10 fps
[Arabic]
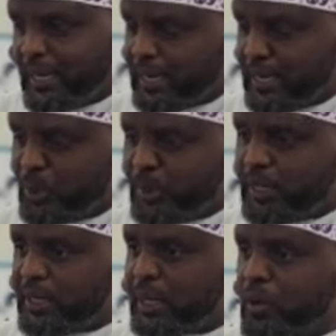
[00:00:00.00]
كي
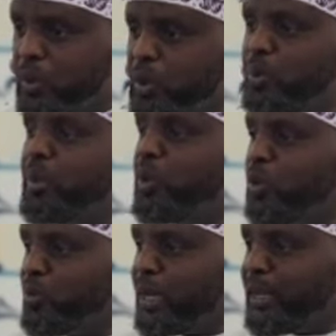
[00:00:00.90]
يدرك كل
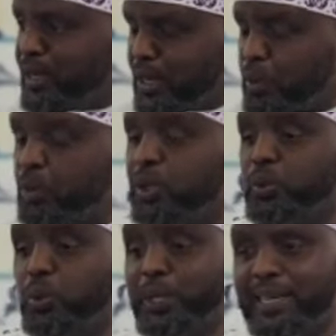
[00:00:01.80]
منهما أنه
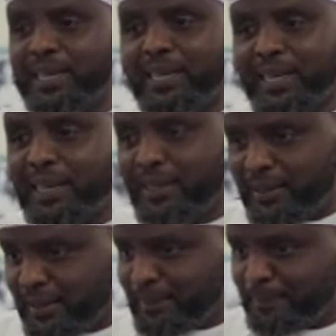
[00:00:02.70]
ضروري للآخر